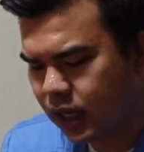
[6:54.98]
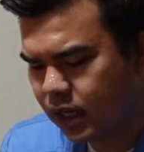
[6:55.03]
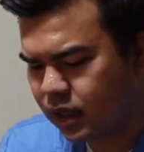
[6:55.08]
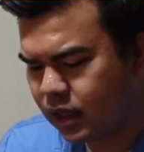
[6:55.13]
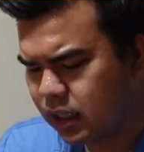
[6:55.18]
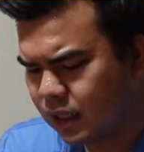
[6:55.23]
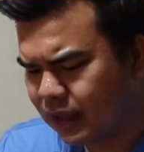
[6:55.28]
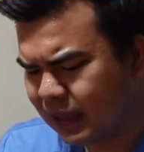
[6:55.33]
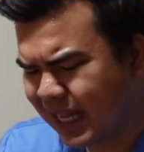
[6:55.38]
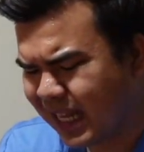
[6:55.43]

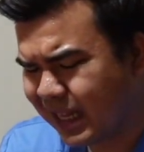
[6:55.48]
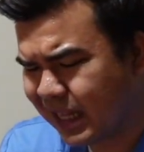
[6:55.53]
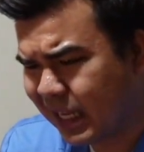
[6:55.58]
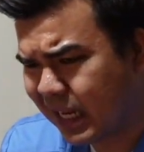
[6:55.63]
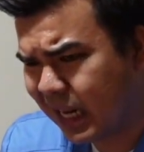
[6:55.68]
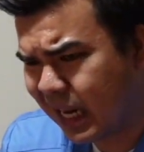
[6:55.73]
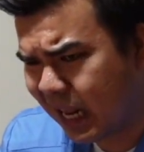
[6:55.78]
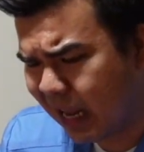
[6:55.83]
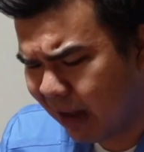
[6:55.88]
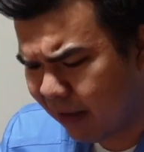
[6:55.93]
nasa
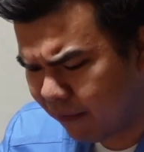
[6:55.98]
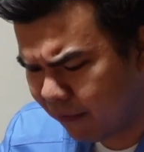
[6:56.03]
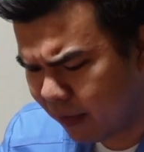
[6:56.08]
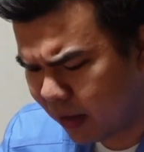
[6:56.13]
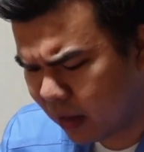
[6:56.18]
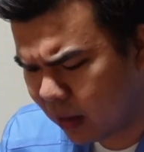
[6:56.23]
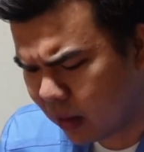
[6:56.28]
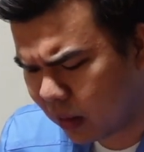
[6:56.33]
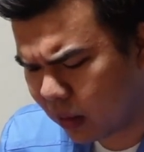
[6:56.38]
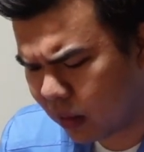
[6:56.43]
10, 11
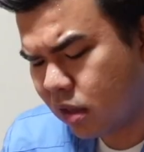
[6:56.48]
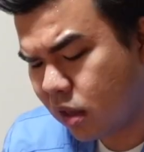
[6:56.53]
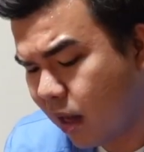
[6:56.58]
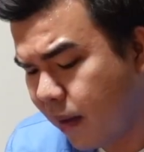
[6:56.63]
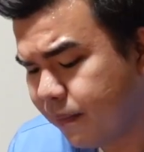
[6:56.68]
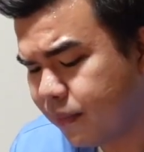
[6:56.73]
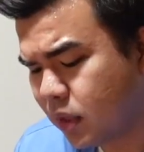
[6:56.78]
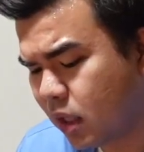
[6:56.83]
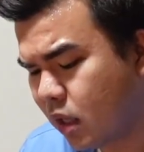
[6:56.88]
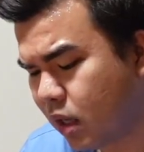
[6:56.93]

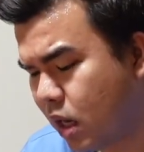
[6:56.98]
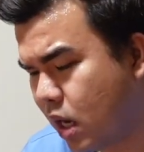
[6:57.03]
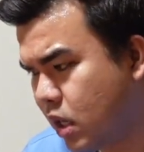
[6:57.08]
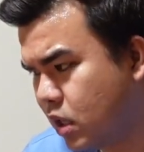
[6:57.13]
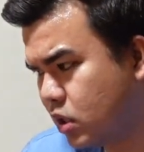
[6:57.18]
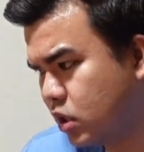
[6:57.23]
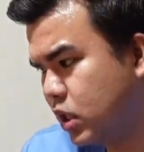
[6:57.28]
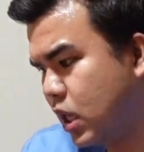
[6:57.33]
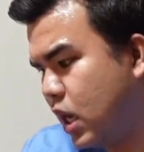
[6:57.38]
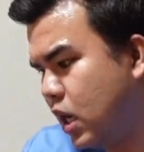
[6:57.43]
something lang
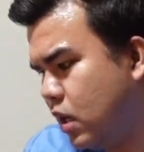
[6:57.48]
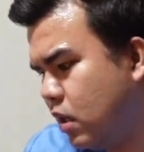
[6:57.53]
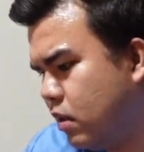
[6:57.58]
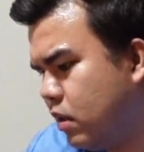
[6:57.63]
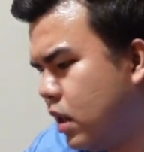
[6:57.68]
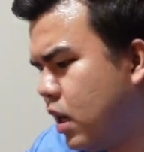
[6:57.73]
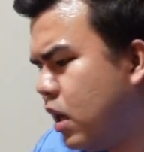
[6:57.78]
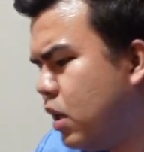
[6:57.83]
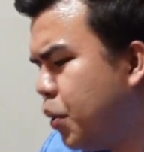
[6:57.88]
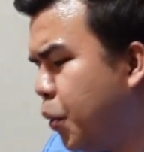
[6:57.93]
siya.
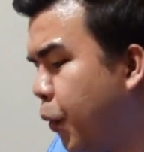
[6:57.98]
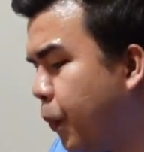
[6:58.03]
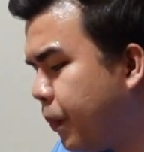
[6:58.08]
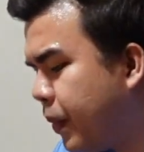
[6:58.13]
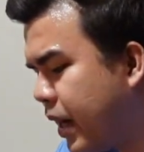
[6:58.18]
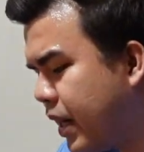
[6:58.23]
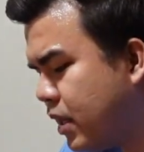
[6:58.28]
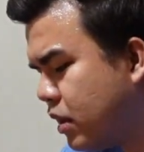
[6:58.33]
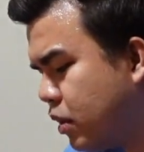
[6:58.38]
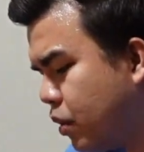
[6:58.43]
Naka-low
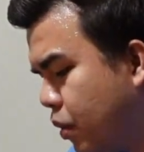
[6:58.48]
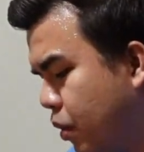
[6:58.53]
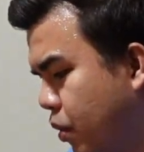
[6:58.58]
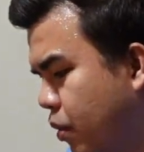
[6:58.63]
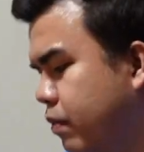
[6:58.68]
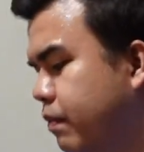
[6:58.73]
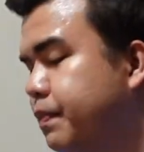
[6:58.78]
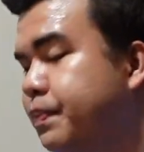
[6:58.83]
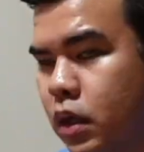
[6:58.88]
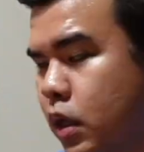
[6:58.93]
price.
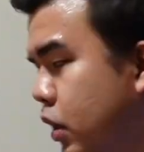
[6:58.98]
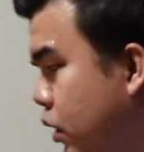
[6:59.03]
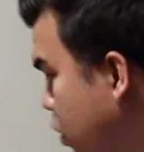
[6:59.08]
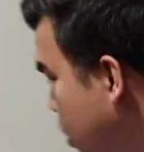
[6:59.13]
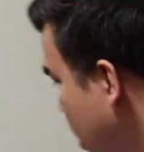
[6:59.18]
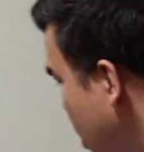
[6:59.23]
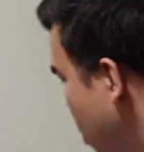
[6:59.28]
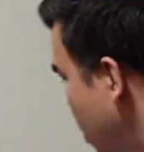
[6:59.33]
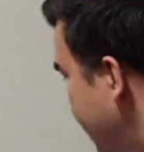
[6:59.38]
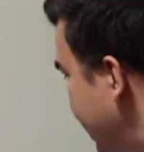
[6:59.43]
So ginora ko.